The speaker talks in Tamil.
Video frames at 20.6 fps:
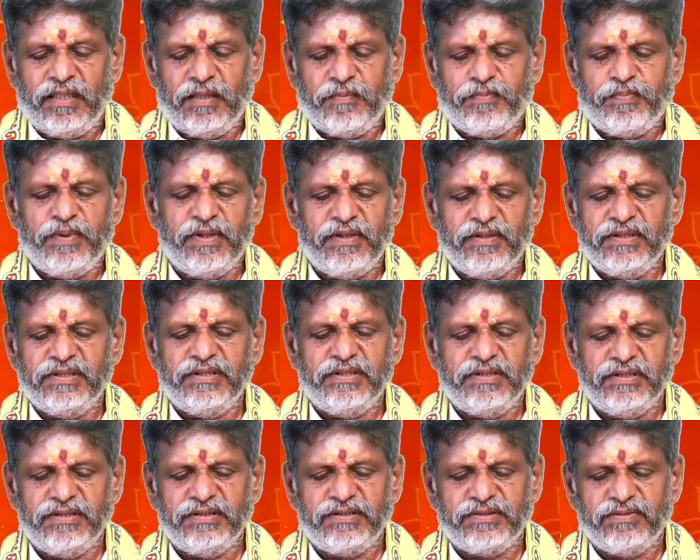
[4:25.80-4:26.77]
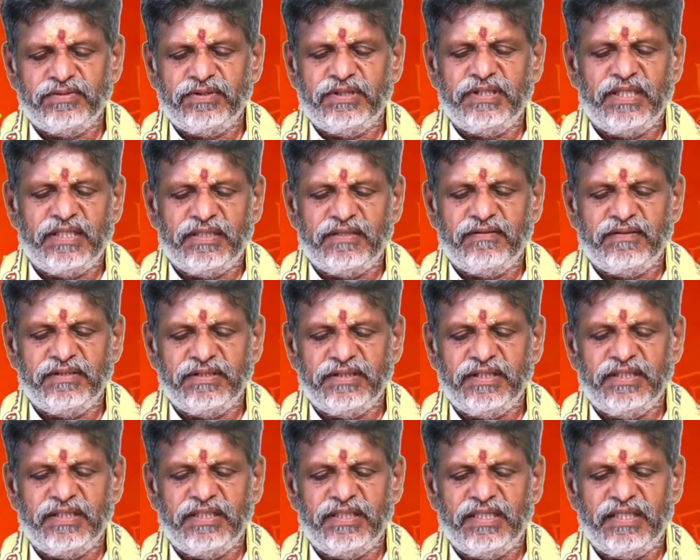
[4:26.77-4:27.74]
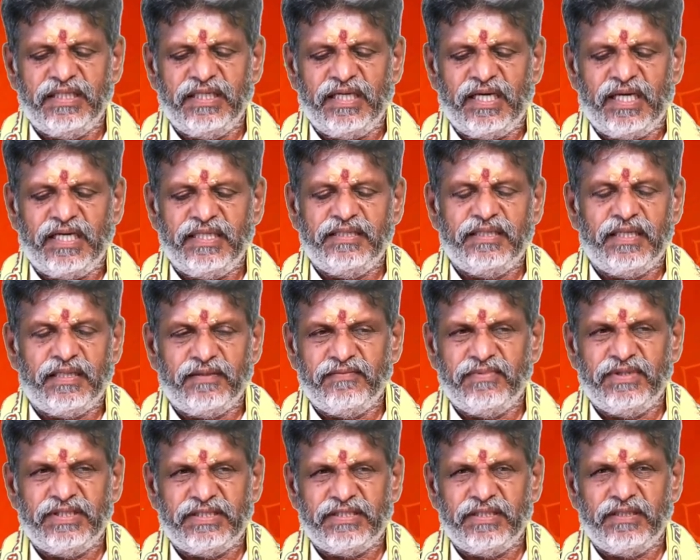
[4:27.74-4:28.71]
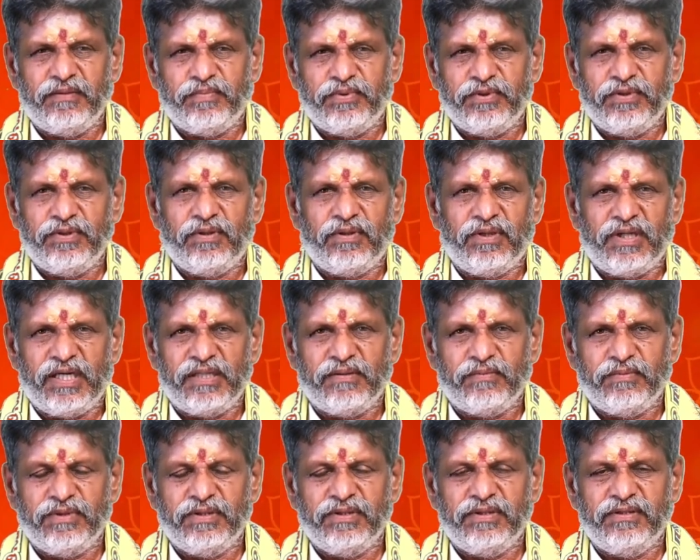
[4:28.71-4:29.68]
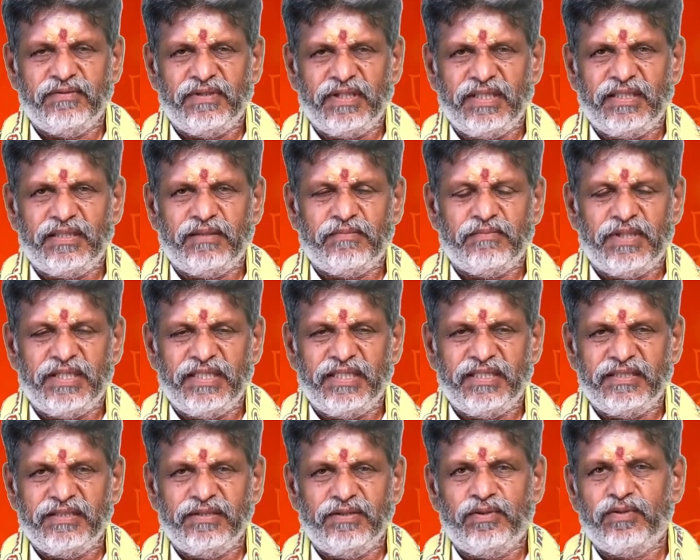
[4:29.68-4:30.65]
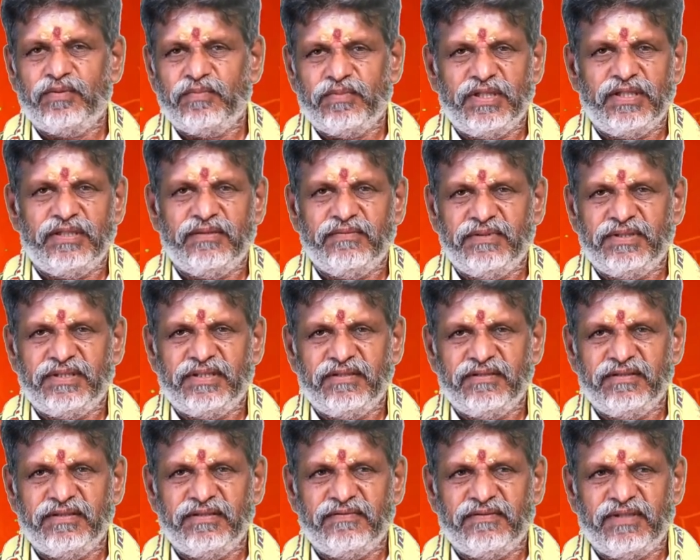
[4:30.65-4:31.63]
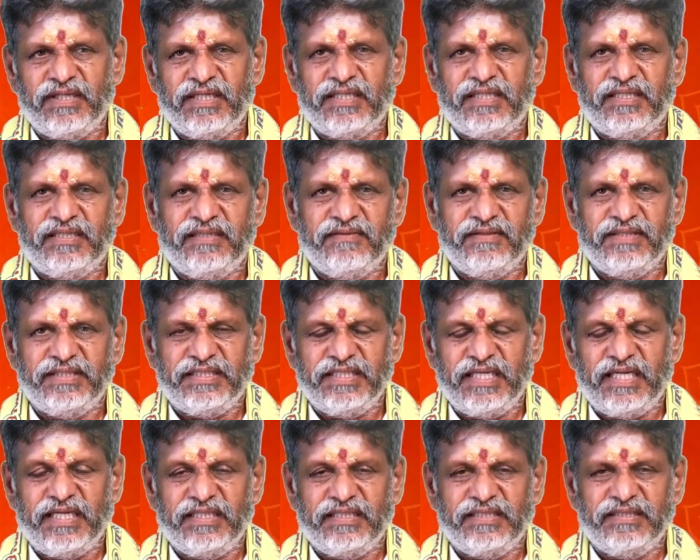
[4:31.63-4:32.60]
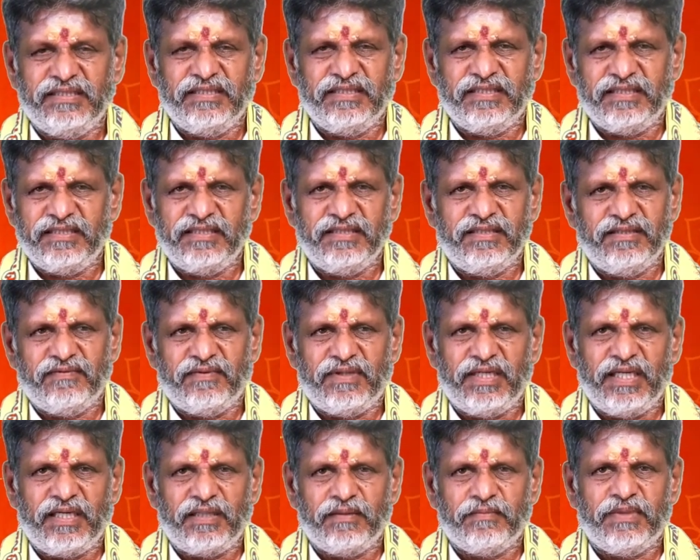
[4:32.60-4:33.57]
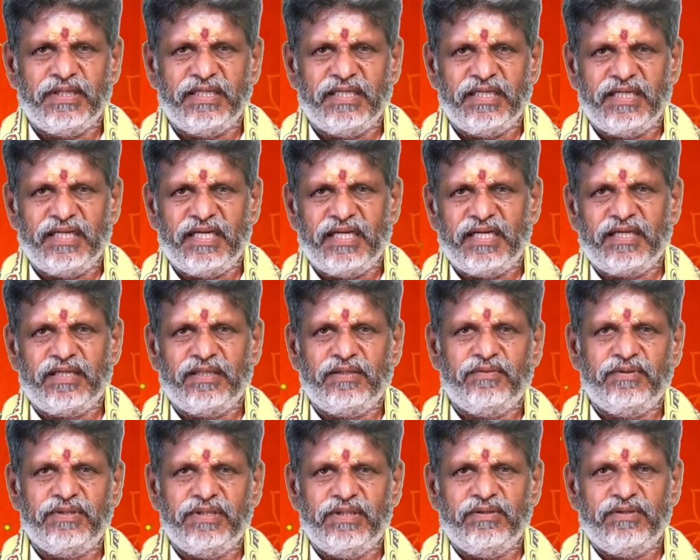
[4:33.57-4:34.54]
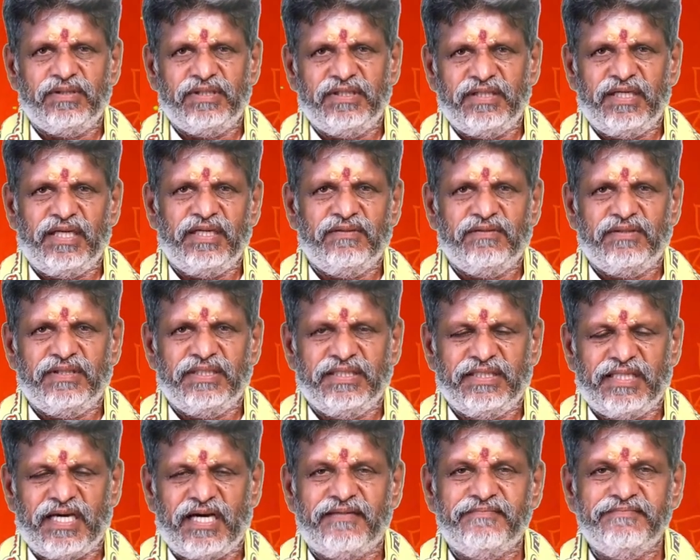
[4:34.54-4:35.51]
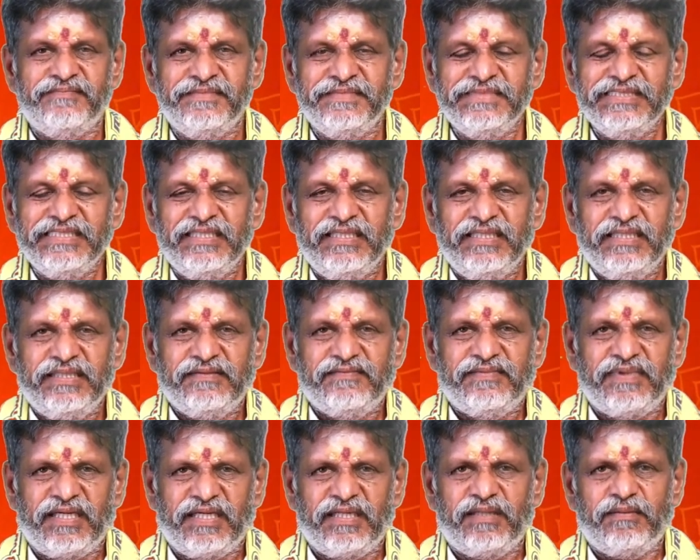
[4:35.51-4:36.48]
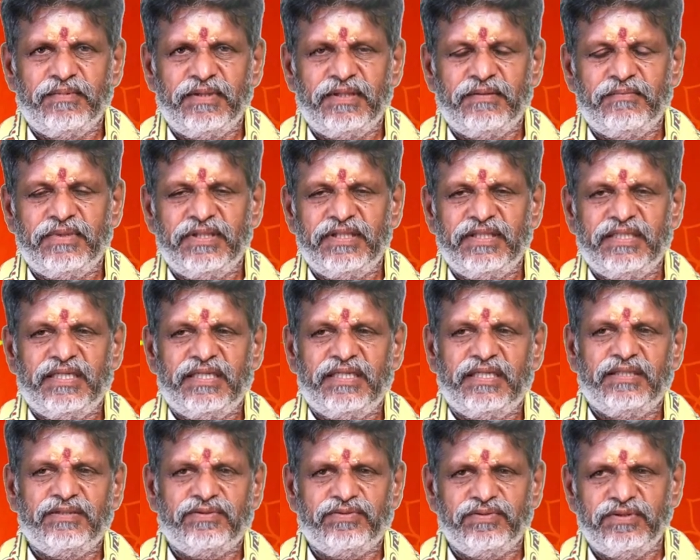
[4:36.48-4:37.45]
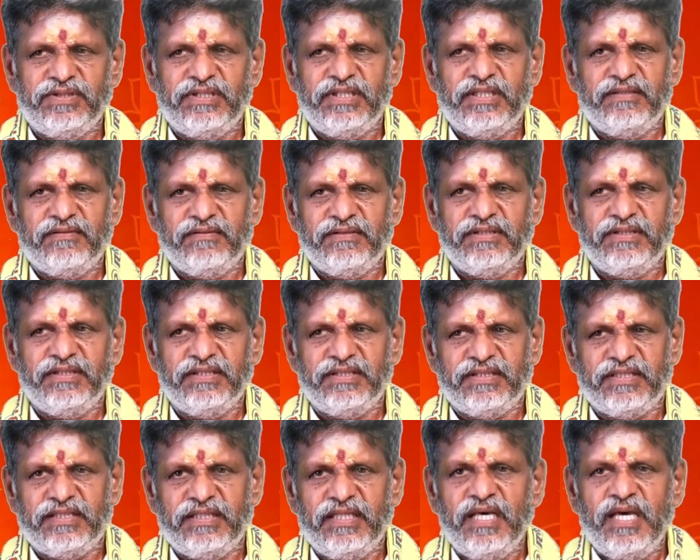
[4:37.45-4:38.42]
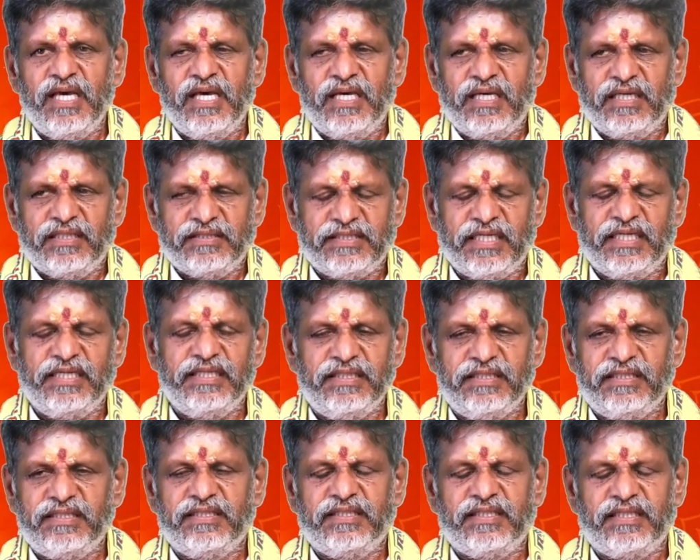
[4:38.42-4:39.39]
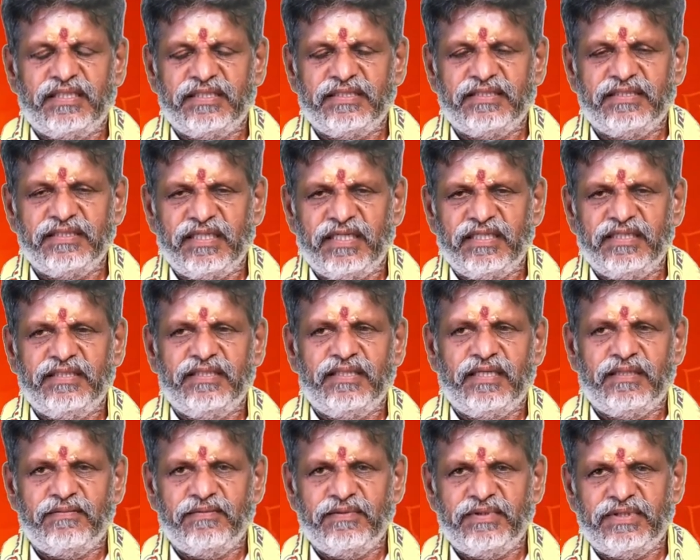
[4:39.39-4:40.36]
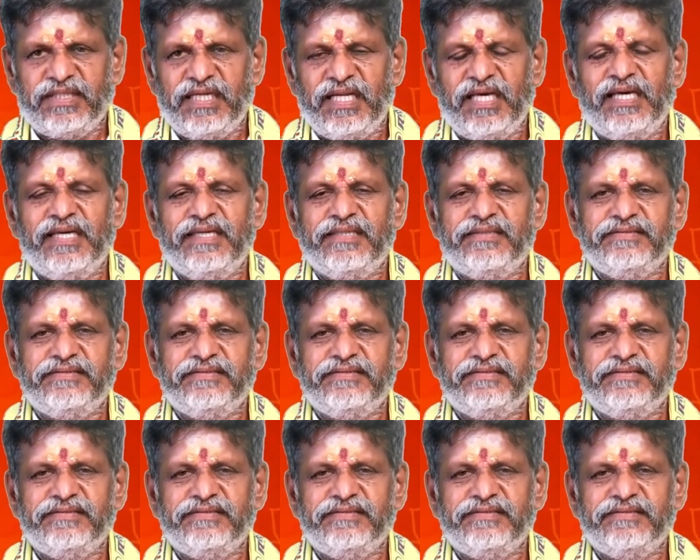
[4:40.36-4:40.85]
எப்போ வந்து சூரியன் வந்து ஐந்தாம் வீட்டில் போய் உட்காரும்போது வக்ரம் ஆகிறது ஒன்பதாம் வீட்டில் வந்து வக்ர நிவர்த்தி ஆகிறதுங்கிறது இது வழக்கமாக நடக்கக்கூடிய ஒரு நிகழ்வுகள் தான் வக்ரம் என்பது என்னென்னா சூரியன் வந்து சனி இருக்கிற இடத்துக்கு ஐந்தாம் வீட்டில்